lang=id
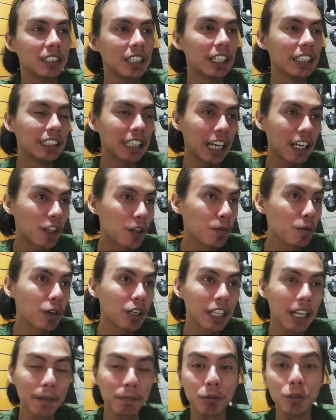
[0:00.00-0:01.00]
dan gak
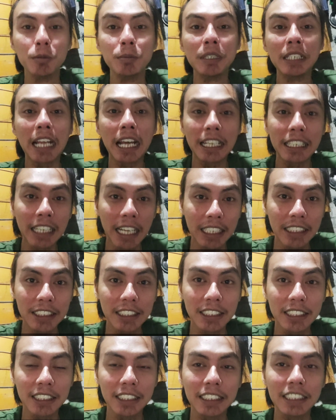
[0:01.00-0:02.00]
ngomongnya
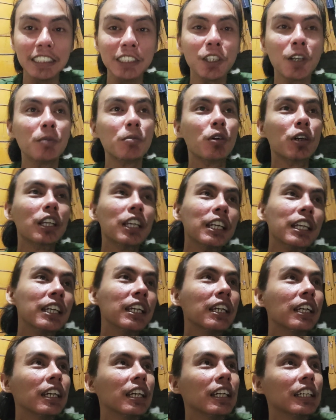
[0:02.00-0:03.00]
habluminanas iki
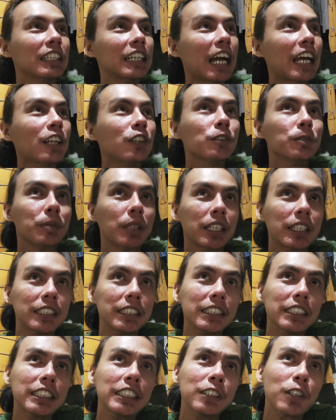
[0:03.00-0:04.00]
ngomongnya nganu
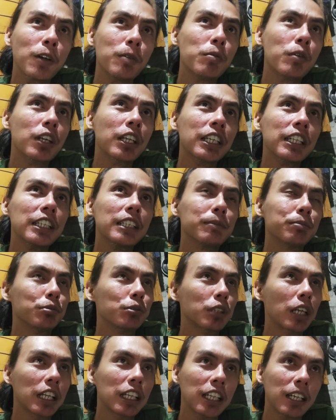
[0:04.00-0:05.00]
berarti iki ngomongnya
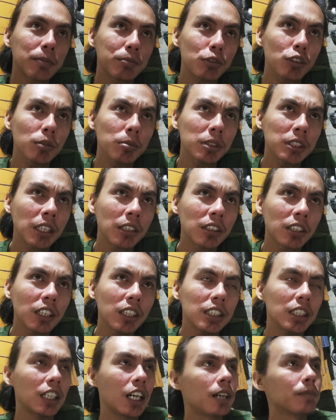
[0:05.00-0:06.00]
bukan habluminallah
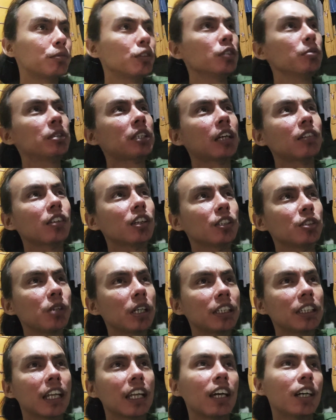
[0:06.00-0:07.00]
ya habluminallah
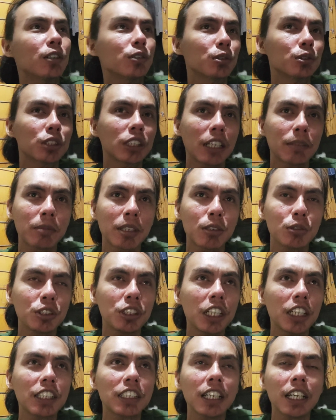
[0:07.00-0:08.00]
itu adalah urusan
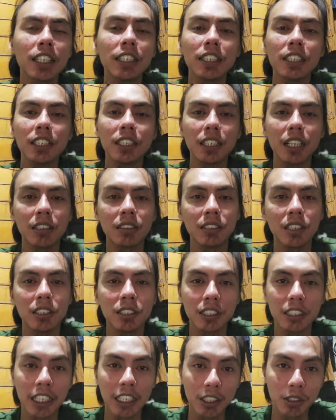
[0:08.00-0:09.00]
manusia dengan
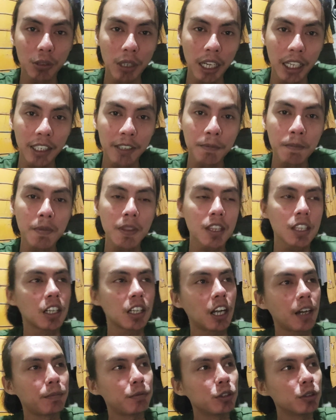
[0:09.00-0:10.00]
Allah dengan Tuhan
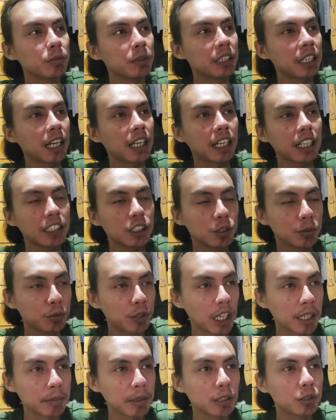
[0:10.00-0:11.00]
habluminanas
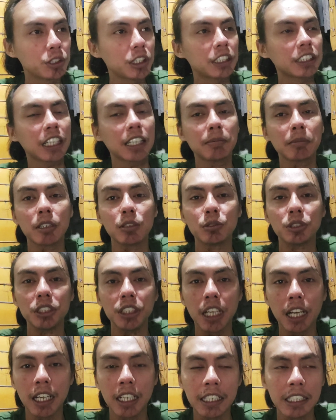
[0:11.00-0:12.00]
hubungan manusia dengan
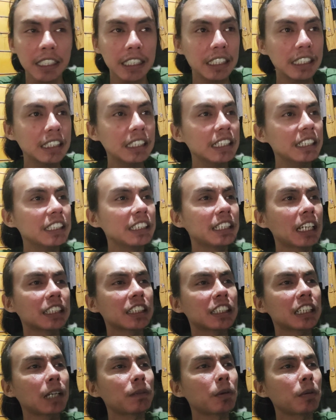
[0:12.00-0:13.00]
manusia ini
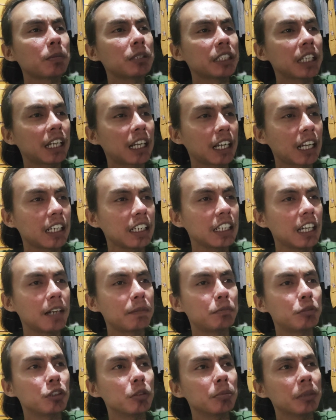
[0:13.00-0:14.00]
tidak sedang membicarakan
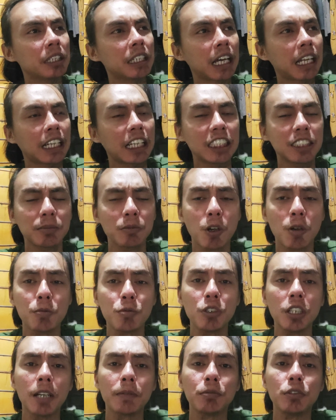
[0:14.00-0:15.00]
habluminanas
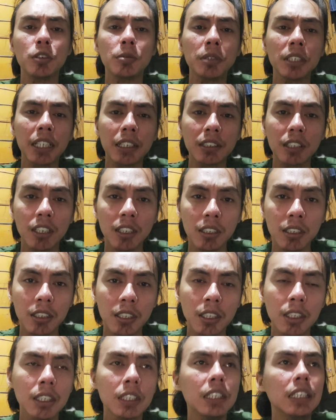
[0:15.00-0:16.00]
maupun habluminallah
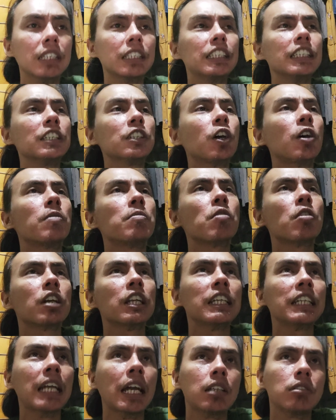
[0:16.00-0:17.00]
iki
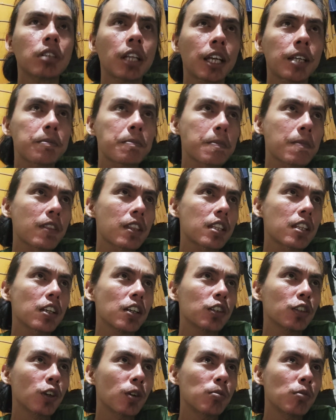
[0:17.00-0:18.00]
ngomongne nganu rek
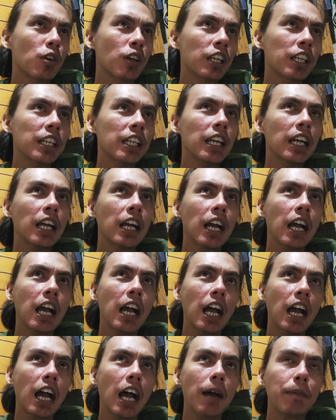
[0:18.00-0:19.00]
ngomongne
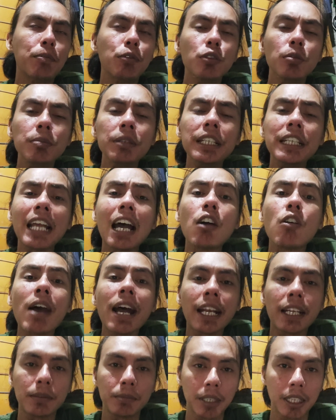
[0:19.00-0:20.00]

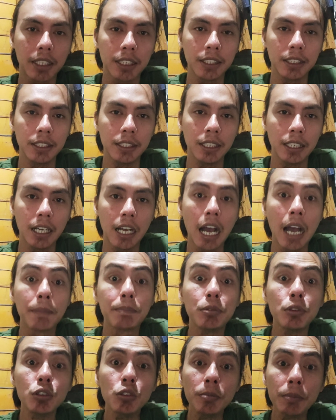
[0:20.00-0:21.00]
habluminawan berarti
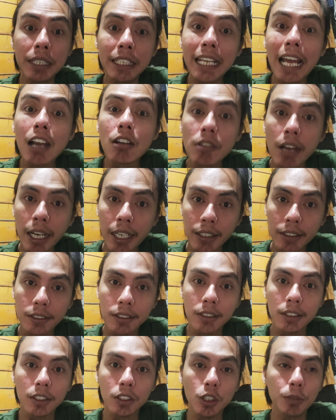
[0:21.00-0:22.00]
habluminawan
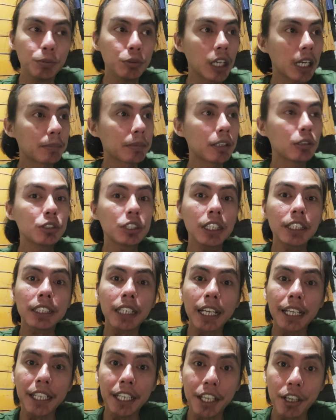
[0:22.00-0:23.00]
hubungan manusia
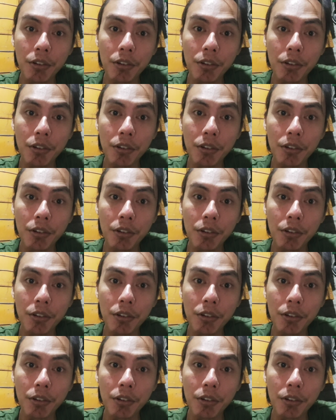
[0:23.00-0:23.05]
dengan